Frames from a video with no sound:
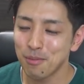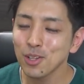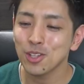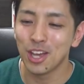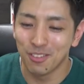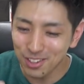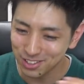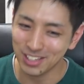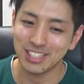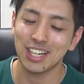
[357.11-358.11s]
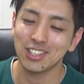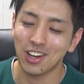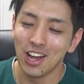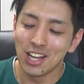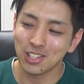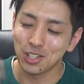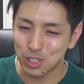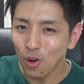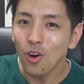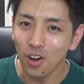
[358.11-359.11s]
もっと言っちゃうと、その
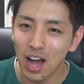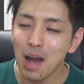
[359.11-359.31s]
情報、